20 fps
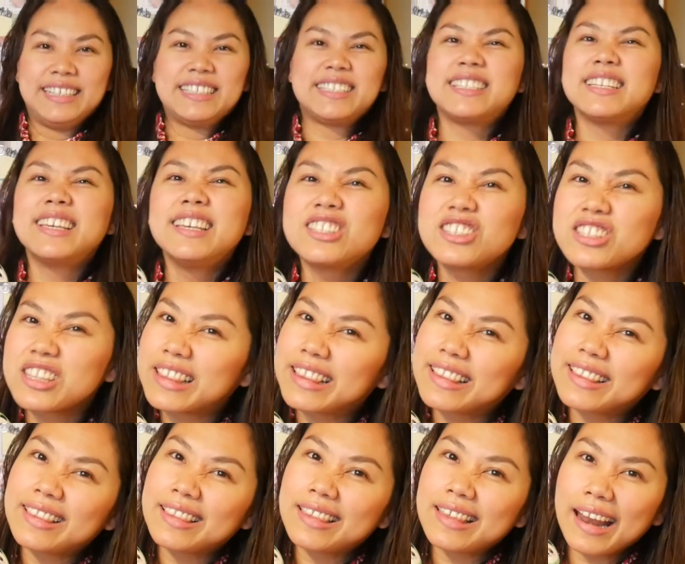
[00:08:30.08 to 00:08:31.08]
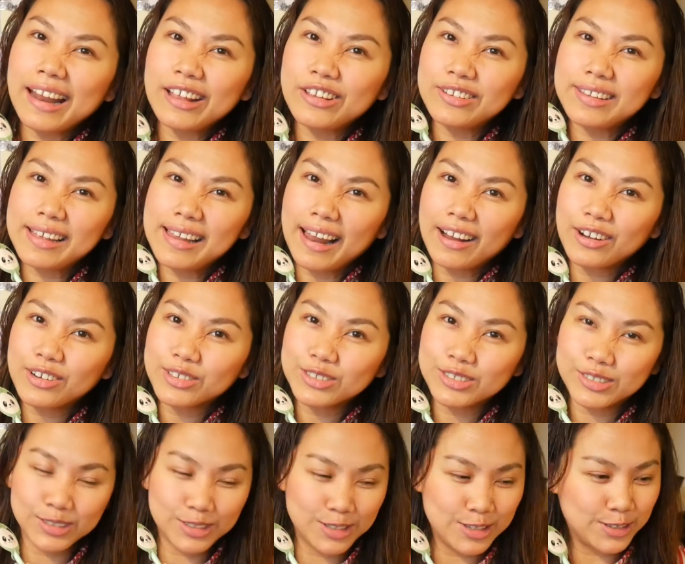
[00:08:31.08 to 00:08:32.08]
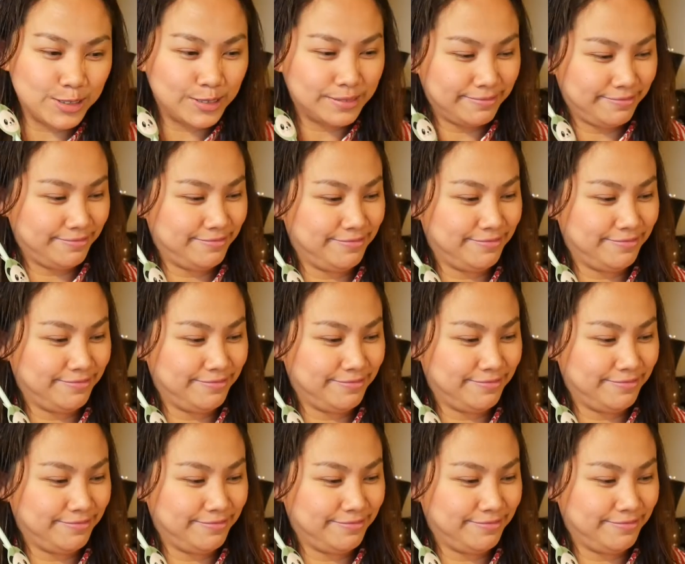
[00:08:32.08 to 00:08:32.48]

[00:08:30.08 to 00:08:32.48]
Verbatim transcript: Sige, try nyo na lang kung gusto niyo.